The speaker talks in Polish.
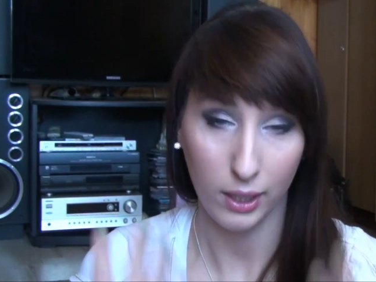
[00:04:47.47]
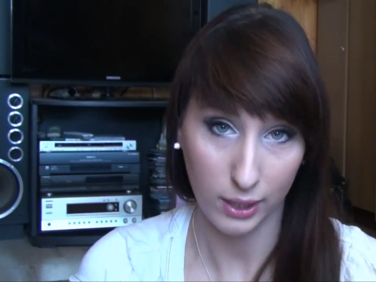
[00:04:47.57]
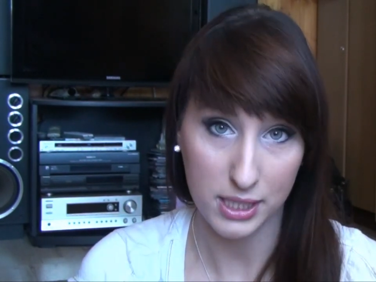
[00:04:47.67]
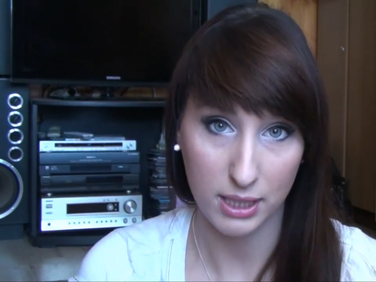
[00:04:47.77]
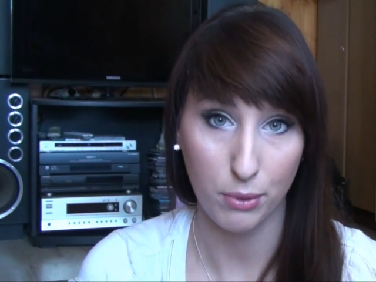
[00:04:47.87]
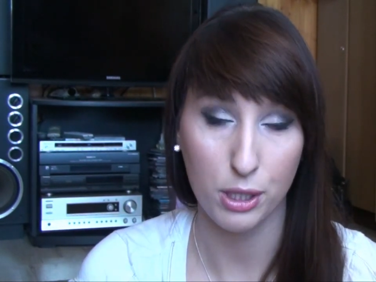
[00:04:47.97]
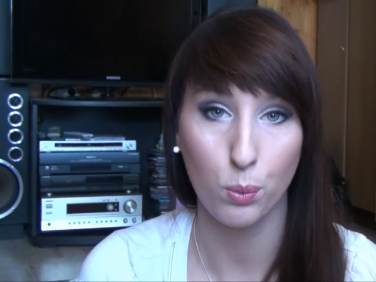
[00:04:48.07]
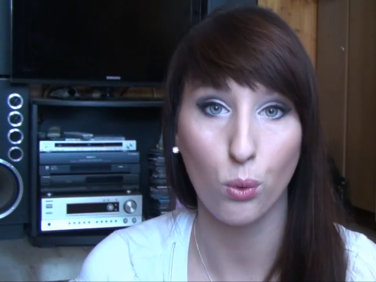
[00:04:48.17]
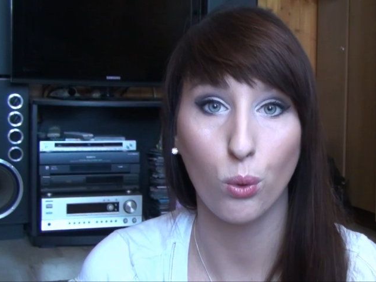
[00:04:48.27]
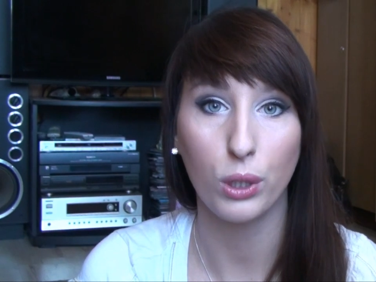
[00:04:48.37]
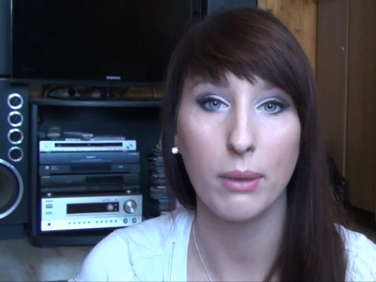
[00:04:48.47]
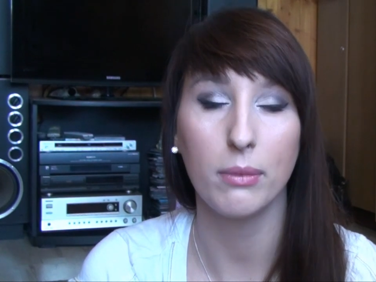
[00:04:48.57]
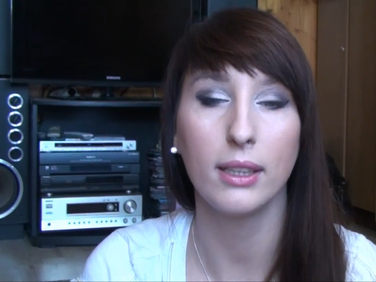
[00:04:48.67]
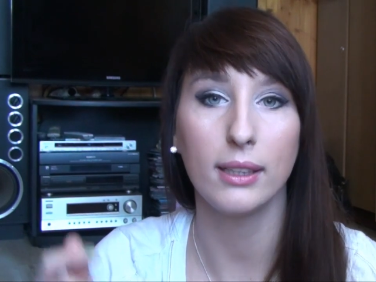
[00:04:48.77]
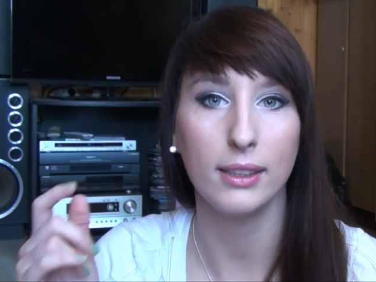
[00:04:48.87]
i następnie
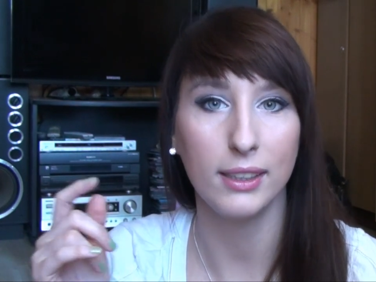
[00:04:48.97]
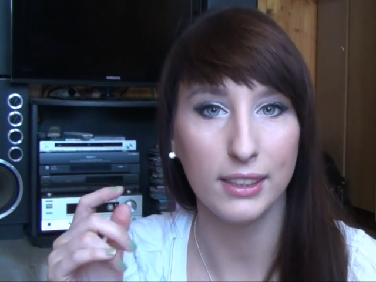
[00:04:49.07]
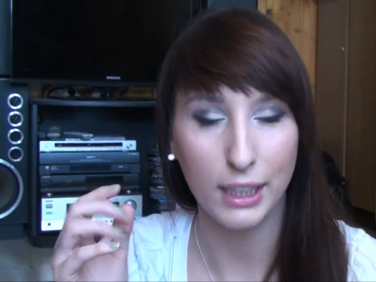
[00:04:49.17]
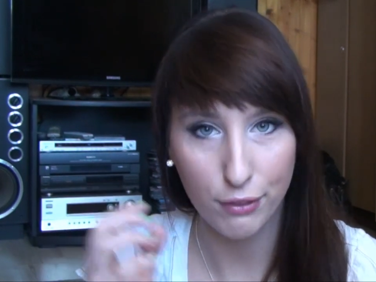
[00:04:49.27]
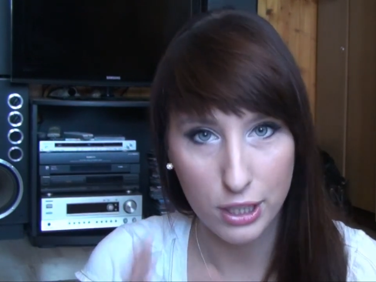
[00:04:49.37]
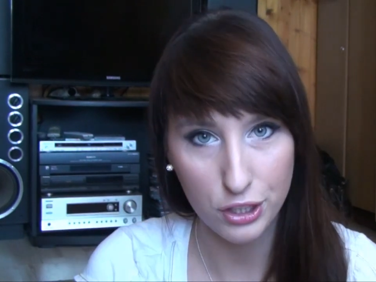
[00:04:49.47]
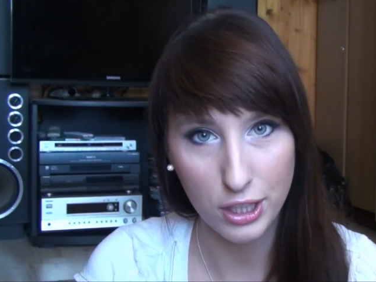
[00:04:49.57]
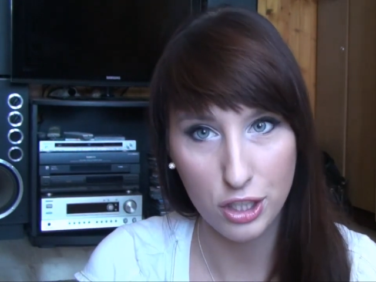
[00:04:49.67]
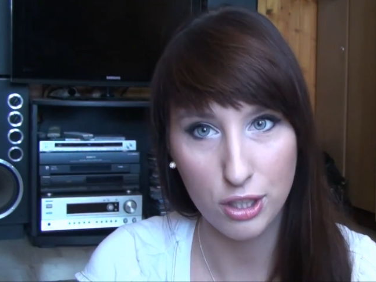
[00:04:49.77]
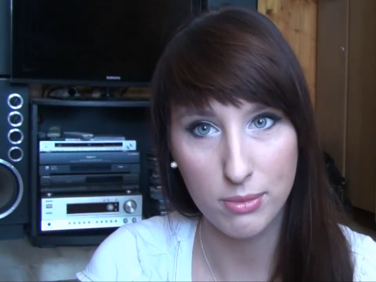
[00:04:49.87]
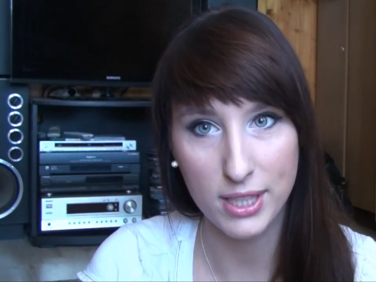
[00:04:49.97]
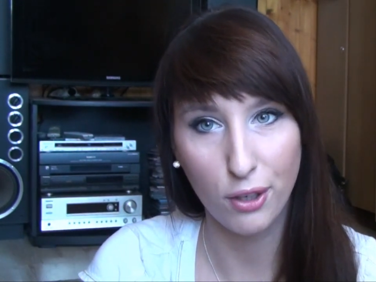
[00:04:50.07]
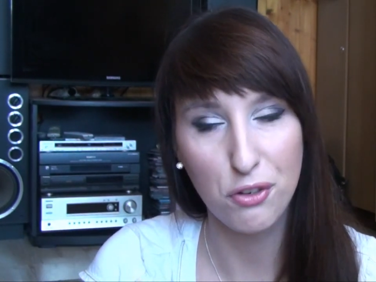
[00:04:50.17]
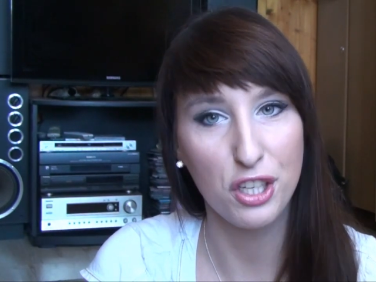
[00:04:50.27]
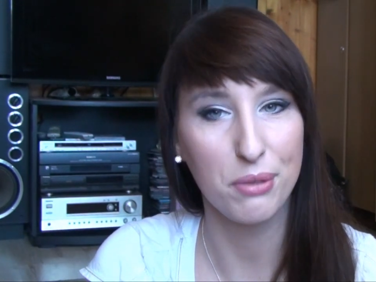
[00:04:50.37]
spłukujemy i najważniejszym
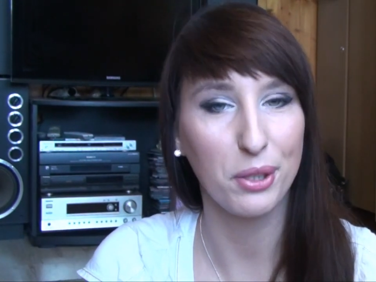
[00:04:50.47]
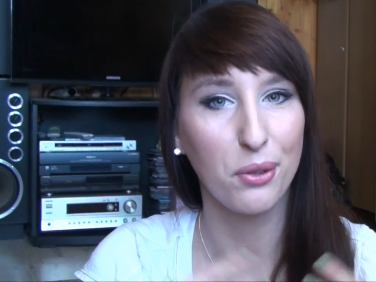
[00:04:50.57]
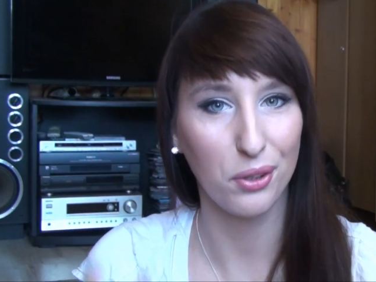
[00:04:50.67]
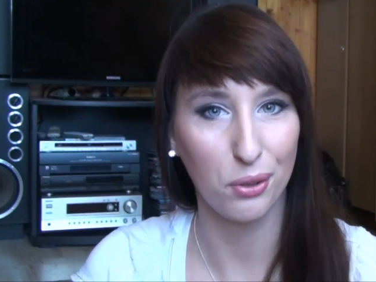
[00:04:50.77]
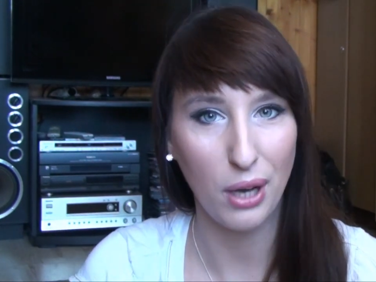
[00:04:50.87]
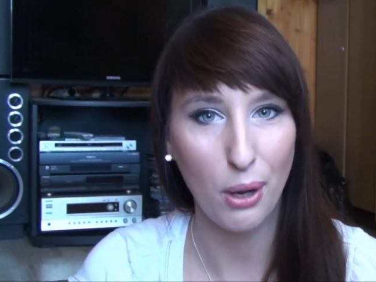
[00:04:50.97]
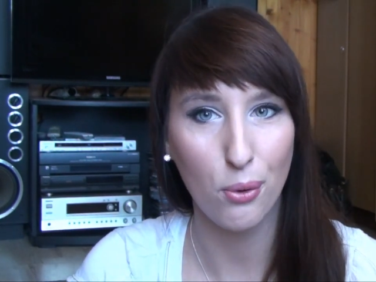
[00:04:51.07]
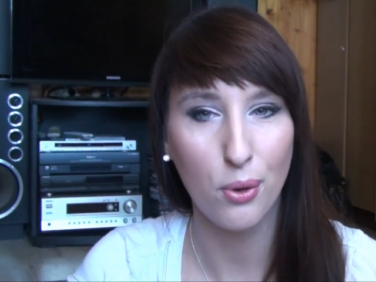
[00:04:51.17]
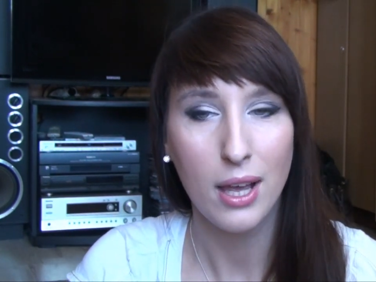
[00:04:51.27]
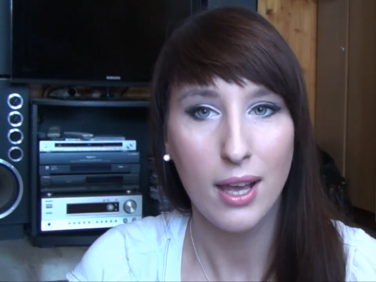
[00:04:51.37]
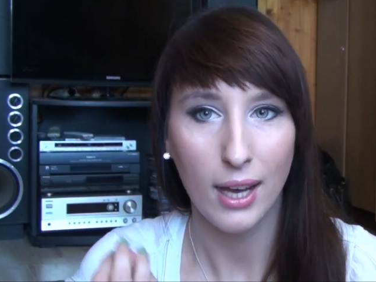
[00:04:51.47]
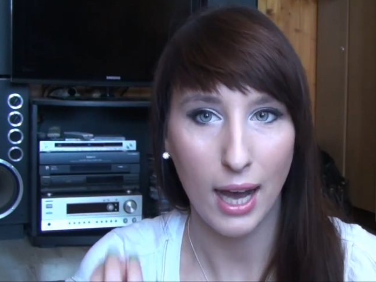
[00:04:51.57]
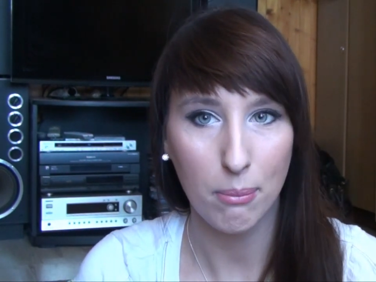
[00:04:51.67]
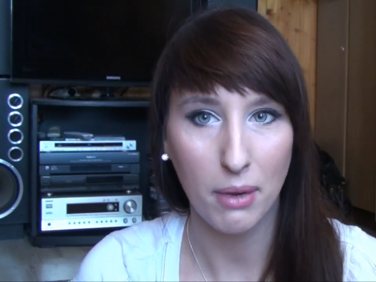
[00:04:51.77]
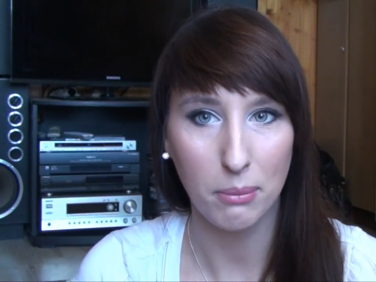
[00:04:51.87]
zakończeniem tego rytuału
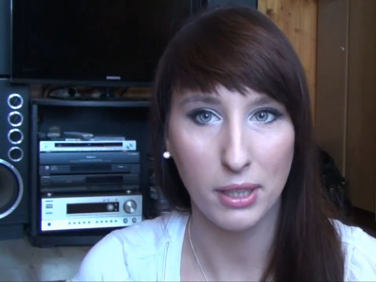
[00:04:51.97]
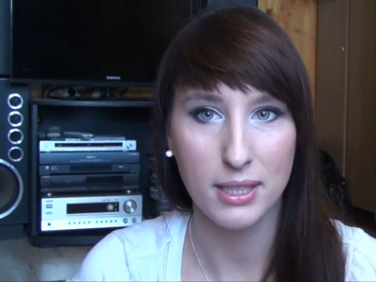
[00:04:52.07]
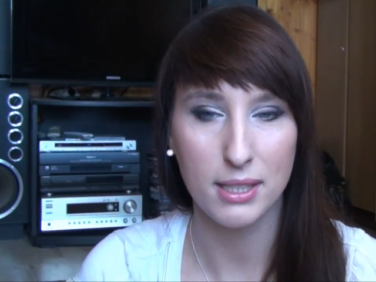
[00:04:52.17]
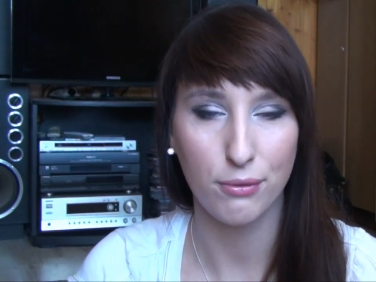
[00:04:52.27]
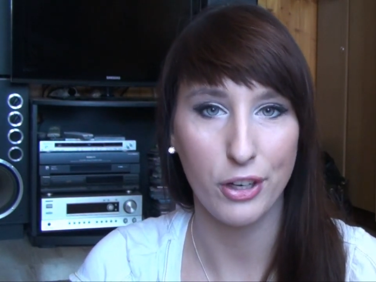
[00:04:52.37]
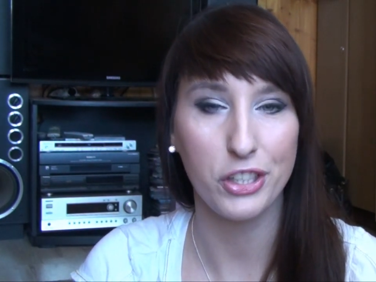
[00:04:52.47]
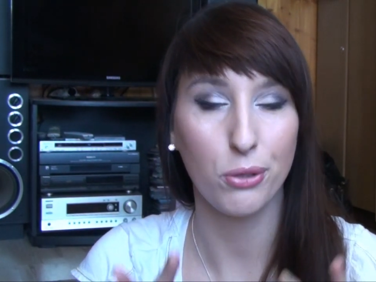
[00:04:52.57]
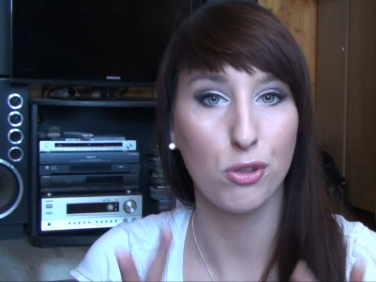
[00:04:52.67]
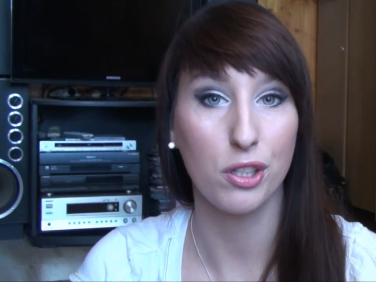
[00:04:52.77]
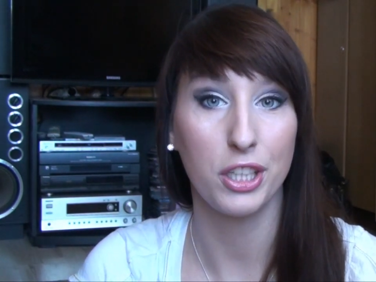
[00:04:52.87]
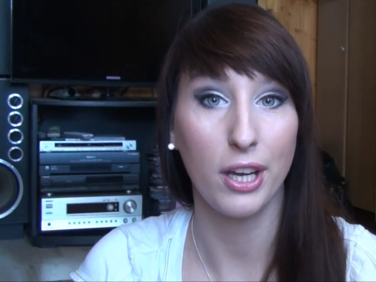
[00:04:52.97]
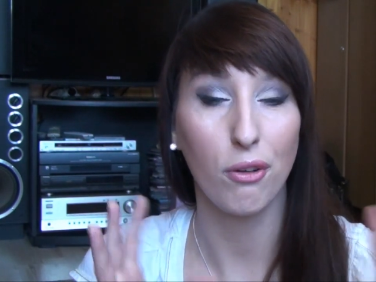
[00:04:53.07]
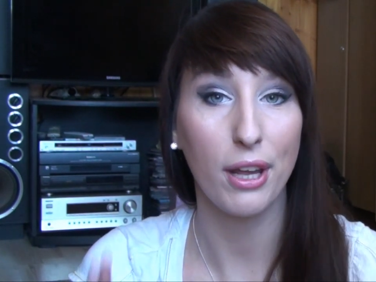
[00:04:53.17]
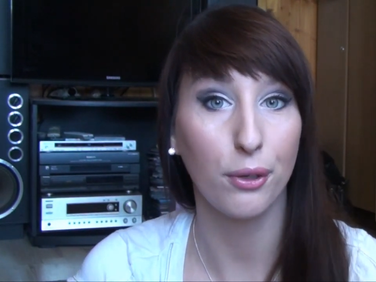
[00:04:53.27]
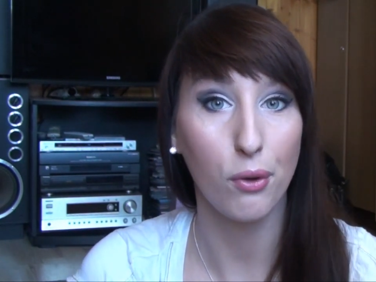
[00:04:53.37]
hammam jest właśnie użycie
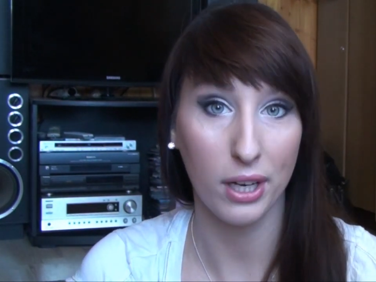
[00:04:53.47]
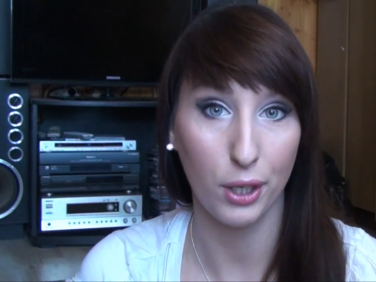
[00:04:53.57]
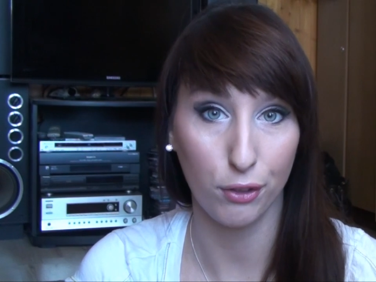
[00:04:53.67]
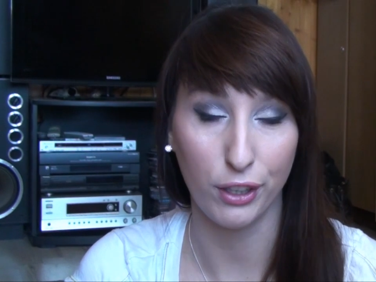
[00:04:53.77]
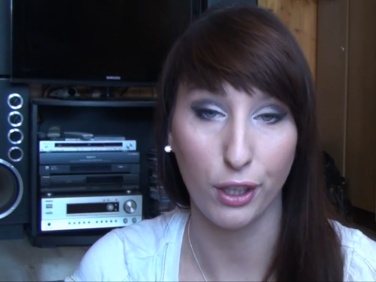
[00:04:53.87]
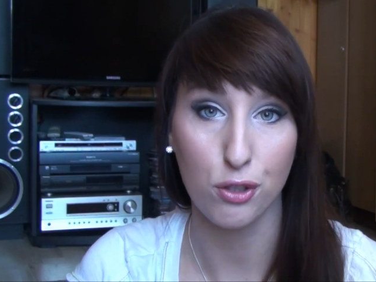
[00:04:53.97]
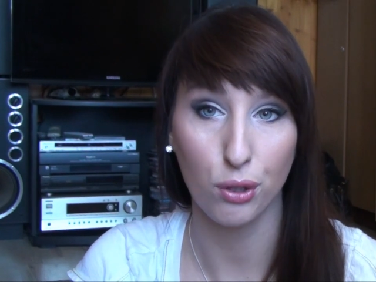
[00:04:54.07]
olejku karganowego,